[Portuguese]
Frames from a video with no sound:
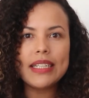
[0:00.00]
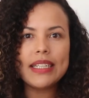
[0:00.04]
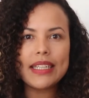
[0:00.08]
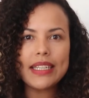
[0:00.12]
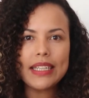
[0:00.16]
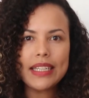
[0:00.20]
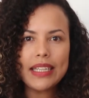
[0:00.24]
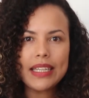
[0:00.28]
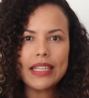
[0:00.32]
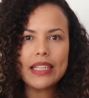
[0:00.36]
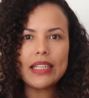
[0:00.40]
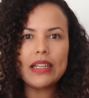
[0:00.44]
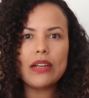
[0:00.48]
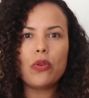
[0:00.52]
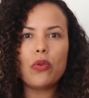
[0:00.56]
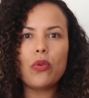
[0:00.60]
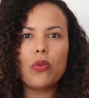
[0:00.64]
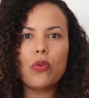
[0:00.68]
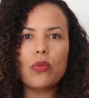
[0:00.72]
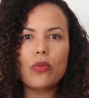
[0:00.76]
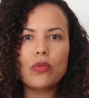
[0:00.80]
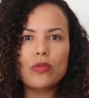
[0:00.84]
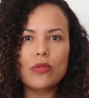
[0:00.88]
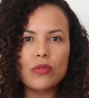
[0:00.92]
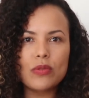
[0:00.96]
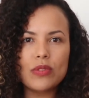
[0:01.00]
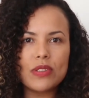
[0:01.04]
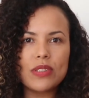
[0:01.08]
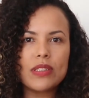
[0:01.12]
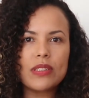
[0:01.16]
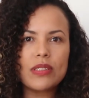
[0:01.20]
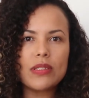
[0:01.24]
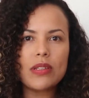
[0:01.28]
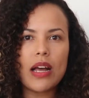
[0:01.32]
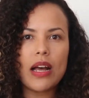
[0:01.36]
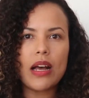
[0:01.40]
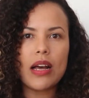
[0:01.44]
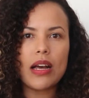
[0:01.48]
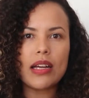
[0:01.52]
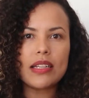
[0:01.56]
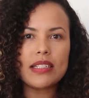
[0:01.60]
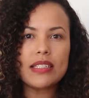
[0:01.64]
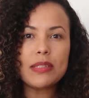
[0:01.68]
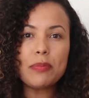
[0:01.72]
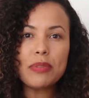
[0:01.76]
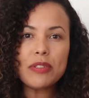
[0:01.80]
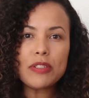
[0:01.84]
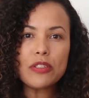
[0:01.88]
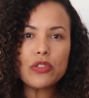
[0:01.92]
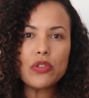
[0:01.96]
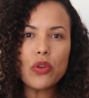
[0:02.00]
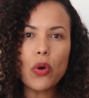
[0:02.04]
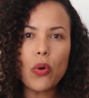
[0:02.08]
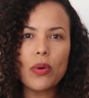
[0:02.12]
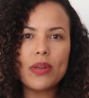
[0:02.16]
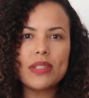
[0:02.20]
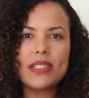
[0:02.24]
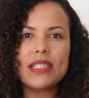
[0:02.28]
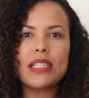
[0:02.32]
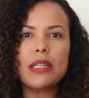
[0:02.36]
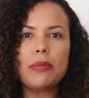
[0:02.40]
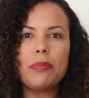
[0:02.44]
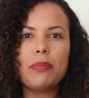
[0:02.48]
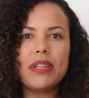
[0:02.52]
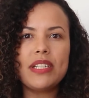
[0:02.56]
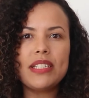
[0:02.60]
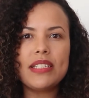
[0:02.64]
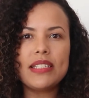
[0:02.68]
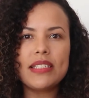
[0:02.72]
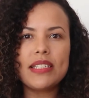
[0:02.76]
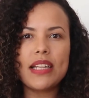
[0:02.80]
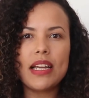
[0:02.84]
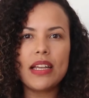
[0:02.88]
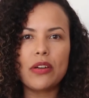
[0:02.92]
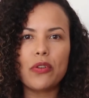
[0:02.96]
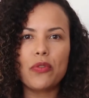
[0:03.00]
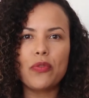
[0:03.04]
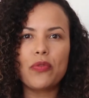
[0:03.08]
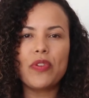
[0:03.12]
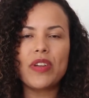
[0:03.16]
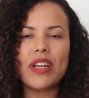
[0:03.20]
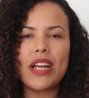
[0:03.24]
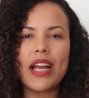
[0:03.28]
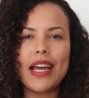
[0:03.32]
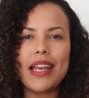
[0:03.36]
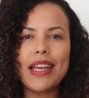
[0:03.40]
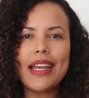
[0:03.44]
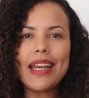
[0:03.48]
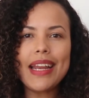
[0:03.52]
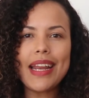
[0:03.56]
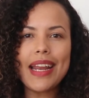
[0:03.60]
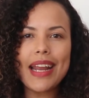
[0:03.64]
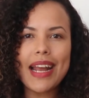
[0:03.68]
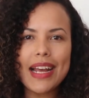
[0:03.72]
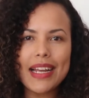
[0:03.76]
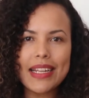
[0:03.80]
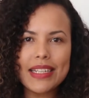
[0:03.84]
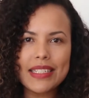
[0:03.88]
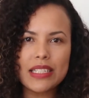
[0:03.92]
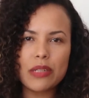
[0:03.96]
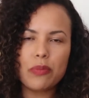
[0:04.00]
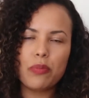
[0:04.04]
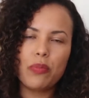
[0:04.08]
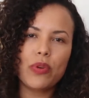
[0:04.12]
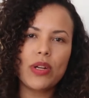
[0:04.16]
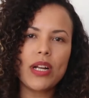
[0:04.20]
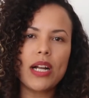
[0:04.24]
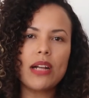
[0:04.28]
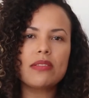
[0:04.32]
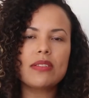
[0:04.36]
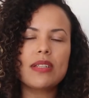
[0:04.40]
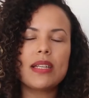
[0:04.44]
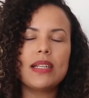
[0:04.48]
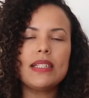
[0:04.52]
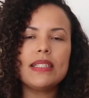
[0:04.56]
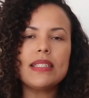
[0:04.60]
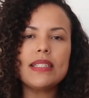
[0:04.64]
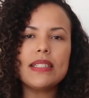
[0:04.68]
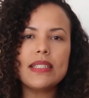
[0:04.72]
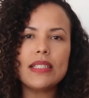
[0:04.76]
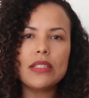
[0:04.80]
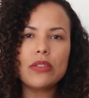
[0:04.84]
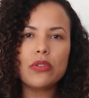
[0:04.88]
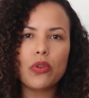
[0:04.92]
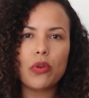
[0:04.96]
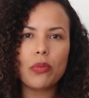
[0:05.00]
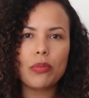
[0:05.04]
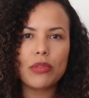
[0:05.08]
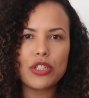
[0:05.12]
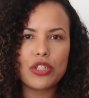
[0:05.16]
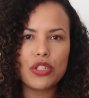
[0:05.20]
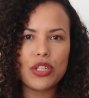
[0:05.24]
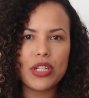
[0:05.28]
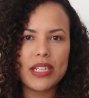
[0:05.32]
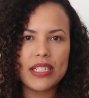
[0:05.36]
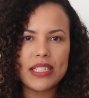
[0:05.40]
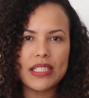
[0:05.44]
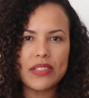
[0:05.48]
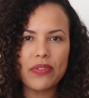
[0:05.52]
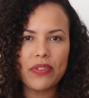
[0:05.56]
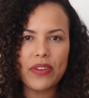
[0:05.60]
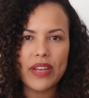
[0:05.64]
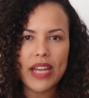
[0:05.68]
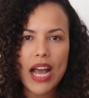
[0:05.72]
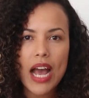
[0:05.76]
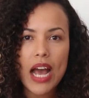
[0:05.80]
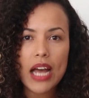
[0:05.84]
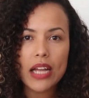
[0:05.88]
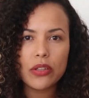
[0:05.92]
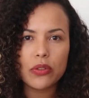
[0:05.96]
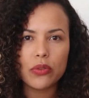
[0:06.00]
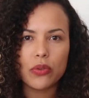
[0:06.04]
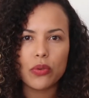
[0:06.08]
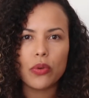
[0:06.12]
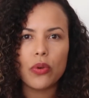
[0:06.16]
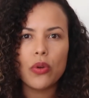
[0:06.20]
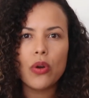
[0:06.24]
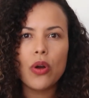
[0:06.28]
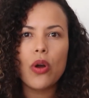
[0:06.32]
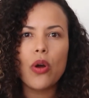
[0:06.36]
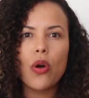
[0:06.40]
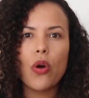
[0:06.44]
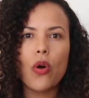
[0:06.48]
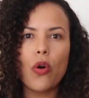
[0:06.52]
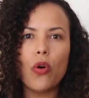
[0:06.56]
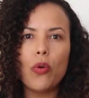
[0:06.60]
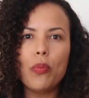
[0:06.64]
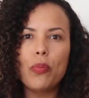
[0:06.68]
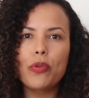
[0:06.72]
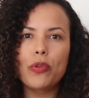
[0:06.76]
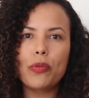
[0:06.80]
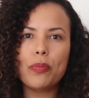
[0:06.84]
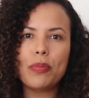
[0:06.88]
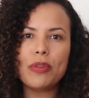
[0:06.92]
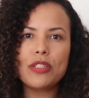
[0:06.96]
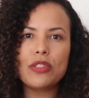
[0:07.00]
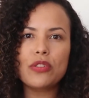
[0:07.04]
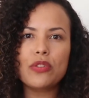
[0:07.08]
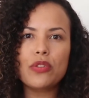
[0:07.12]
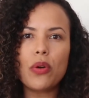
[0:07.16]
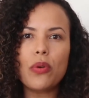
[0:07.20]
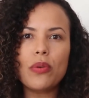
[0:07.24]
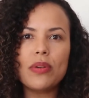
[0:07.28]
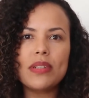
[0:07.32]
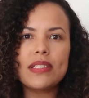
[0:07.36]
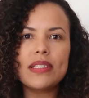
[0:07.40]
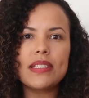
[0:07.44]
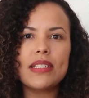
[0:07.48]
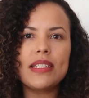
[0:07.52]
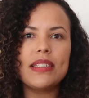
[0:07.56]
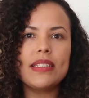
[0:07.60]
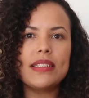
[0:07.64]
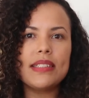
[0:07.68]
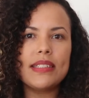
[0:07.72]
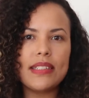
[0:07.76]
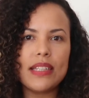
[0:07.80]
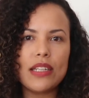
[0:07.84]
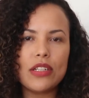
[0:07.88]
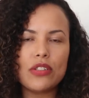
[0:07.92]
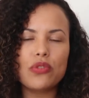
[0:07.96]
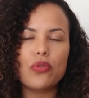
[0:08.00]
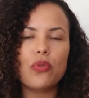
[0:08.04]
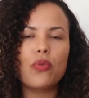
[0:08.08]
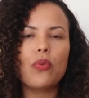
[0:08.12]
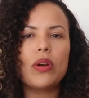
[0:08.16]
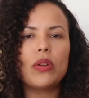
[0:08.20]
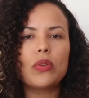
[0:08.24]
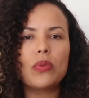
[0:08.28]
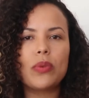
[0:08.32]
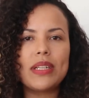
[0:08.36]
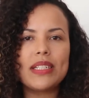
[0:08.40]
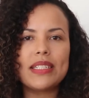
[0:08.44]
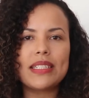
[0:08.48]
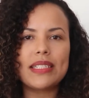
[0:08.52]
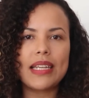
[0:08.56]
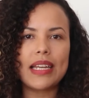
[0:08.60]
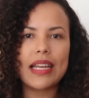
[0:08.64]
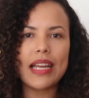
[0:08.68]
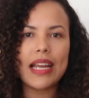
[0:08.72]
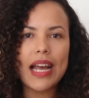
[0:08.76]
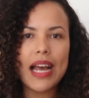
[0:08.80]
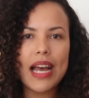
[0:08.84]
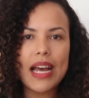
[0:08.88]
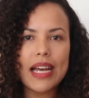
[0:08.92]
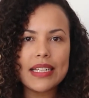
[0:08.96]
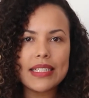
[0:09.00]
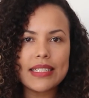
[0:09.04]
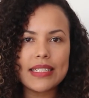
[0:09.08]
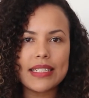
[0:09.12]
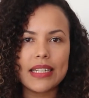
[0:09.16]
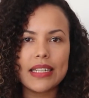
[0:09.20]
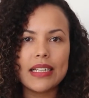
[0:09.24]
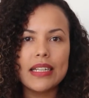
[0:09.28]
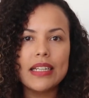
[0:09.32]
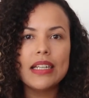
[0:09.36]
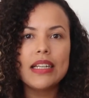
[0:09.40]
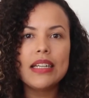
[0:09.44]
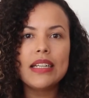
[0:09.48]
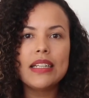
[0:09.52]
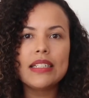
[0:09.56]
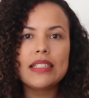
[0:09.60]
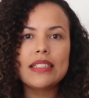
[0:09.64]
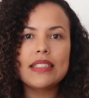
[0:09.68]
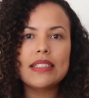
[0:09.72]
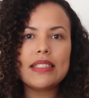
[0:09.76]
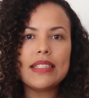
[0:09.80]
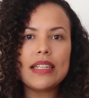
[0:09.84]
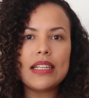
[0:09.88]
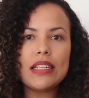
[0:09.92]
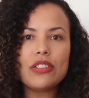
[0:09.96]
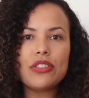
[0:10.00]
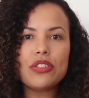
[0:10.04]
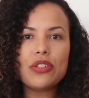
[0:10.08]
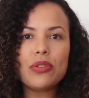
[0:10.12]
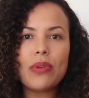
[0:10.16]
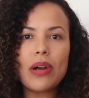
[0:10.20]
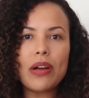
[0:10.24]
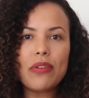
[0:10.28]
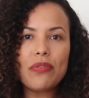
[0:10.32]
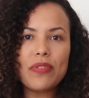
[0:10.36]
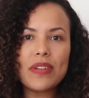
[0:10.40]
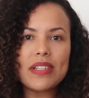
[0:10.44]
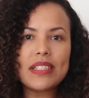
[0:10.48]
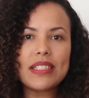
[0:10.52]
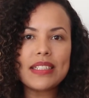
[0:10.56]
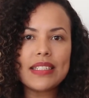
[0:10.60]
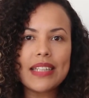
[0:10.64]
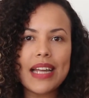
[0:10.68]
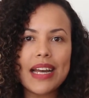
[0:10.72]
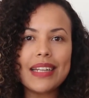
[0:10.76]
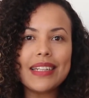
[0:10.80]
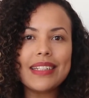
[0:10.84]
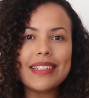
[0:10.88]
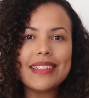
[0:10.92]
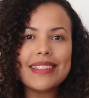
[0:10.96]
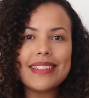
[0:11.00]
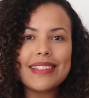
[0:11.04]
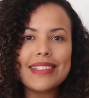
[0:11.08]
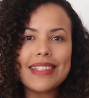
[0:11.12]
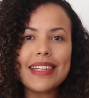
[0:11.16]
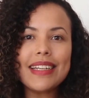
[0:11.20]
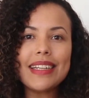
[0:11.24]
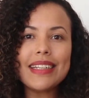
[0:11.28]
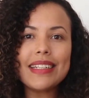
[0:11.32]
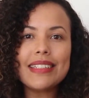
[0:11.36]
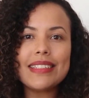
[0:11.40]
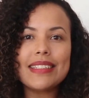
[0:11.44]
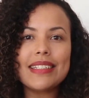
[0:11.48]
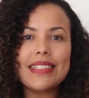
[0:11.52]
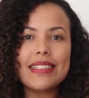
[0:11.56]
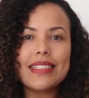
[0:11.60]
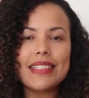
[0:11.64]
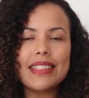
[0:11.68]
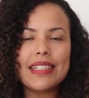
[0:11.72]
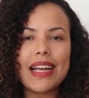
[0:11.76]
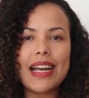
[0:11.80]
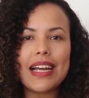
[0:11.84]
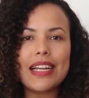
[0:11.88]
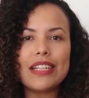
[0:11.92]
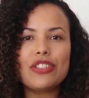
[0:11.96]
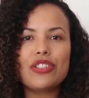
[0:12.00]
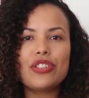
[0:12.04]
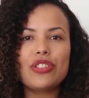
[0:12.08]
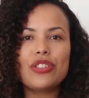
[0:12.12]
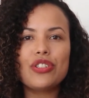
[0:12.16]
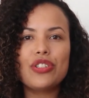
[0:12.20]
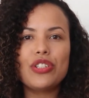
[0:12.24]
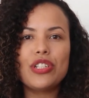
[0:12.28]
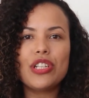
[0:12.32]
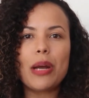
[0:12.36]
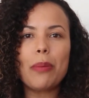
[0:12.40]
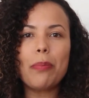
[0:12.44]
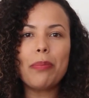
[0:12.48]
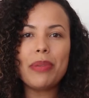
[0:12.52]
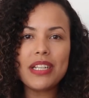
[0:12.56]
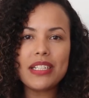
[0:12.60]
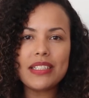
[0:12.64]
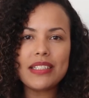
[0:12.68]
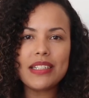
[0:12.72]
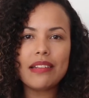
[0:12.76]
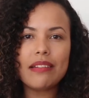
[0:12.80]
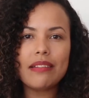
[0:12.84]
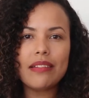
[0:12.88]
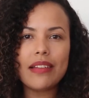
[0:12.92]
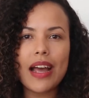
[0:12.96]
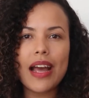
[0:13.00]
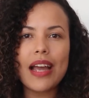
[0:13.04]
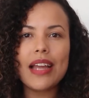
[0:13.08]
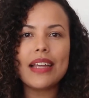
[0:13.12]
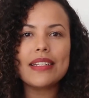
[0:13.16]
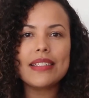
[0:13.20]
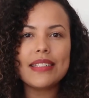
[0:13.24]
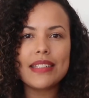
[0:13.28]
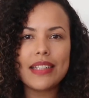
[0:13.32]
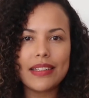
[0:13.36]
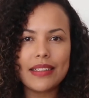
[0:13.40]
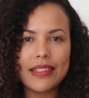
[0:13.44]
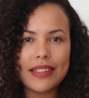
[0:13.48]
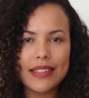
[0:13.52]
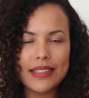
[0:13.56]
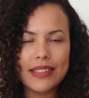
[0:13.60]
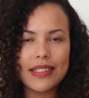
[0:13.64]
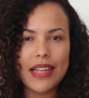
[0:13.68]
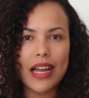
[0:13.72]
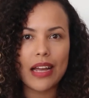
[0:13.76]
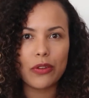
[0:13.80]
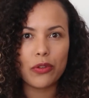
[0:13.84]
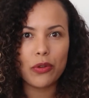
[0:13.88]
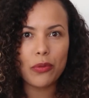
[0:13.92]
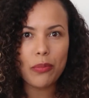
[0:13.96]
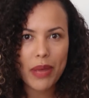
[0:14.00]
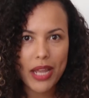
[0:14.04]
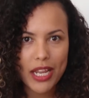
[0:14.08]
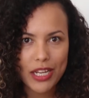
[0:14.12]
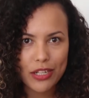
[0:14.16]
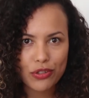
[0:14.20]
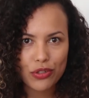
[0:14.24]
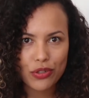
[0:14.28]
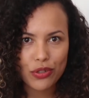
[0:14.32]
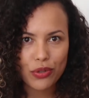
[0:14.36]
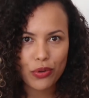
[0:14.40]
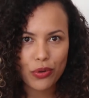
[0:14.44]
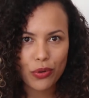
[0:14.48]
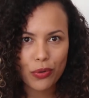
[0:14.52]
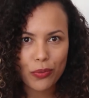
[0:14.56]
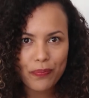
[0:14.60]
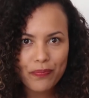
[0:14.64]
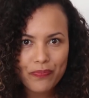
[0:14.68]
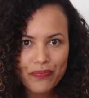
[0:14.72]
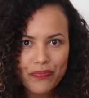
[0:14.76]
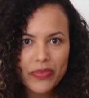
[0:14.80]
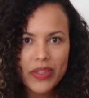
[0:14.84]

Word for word: que os, as pessoas que precisarão ficar em casa por causa desses sintomas de resfriado ou por pessoas que estejam com a doença em casa sejam afastadas sem a necessidade de apresentar esse atestado médico.